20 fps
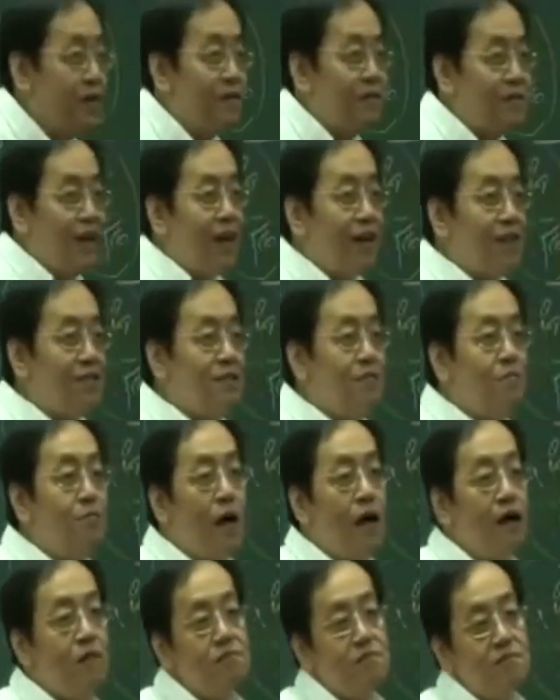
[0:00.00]
口渴，你开个
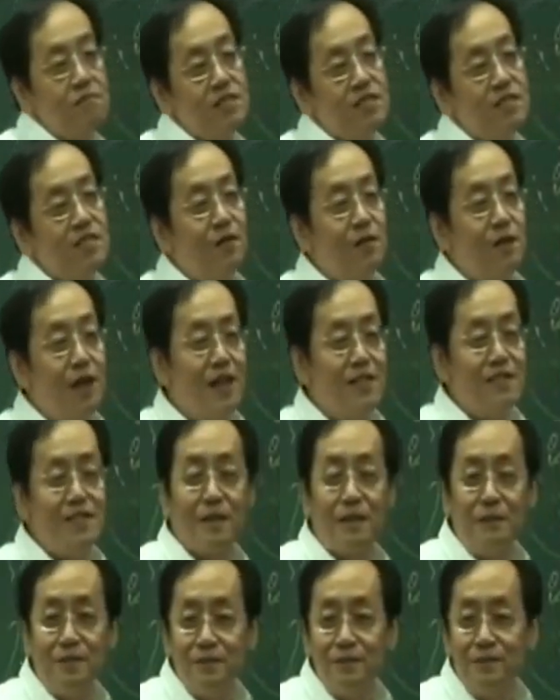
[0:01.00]
生麻鸡同
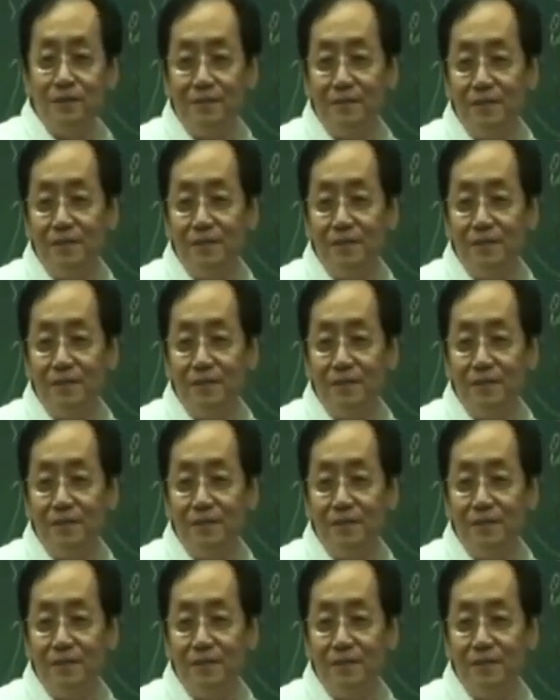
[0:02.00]
鸭讲，